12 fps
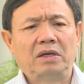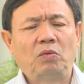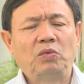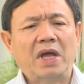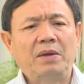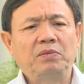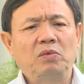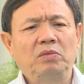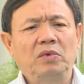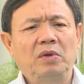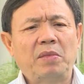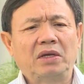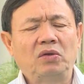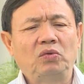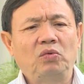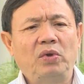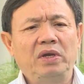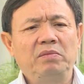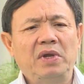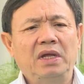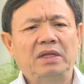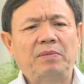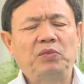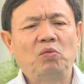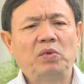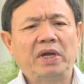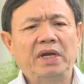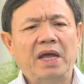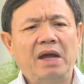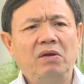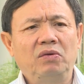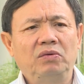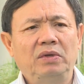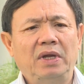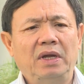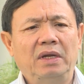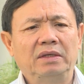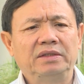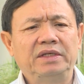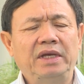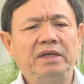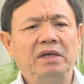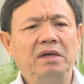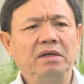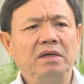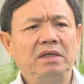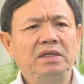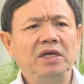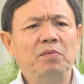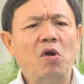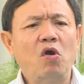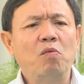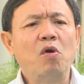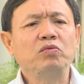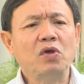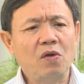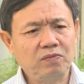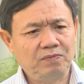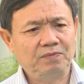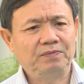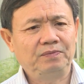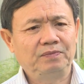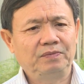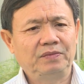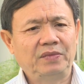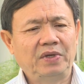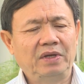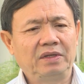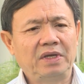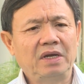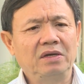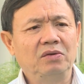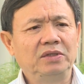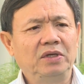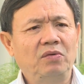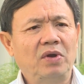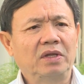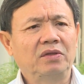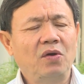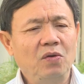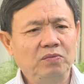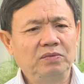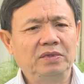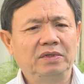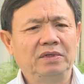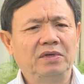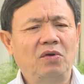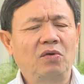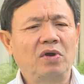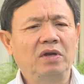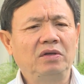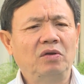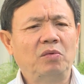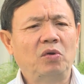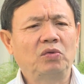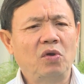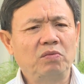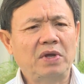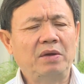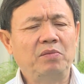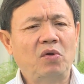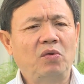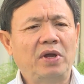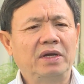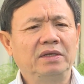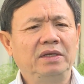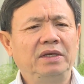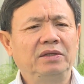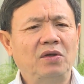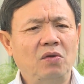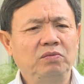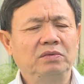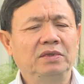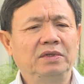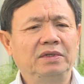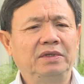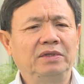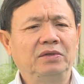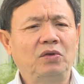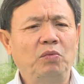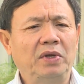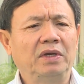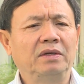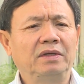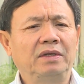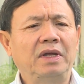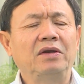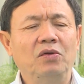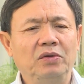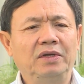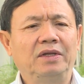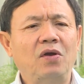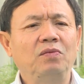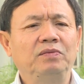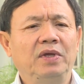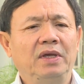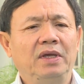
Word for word: Đồng Tháp cũng à, ban thường tỉnh ủy cũng đã tập trung lãnh đạo là xây dựng cái chi bộ bốn tốt, à, chất lượng sinh hoạt tốt, rồi đoàn kết nội bộ tốt, cán bộ đảng viên tốt, rồi nói chung là chất lượng là tốt.